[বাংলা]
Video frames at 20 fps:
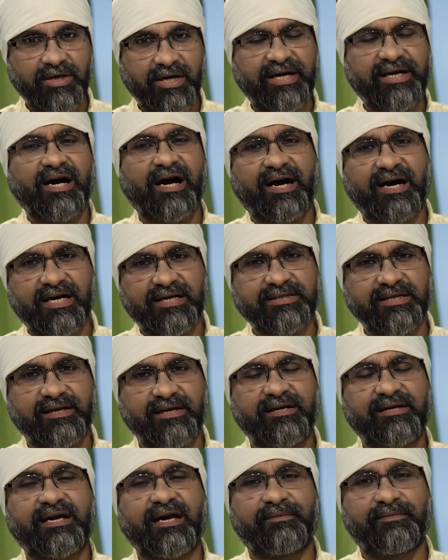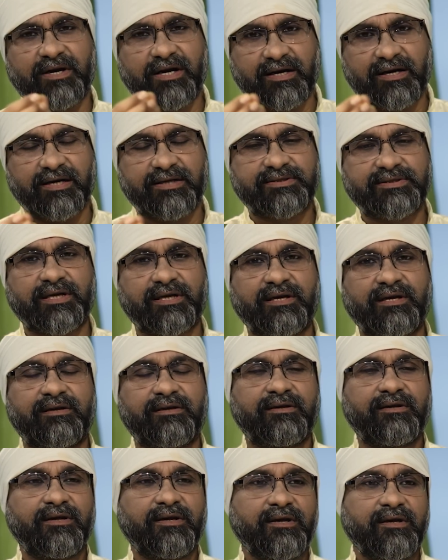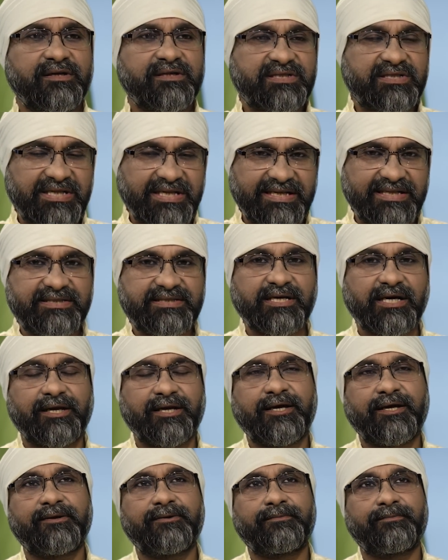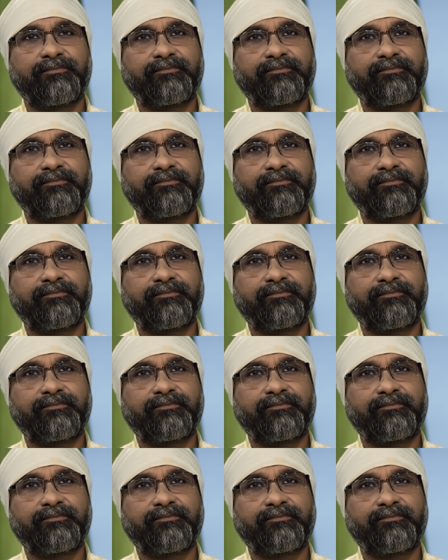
একটা আঁকা জানেন ক্যামেরার কাজ জানেন স্টিচ জানেন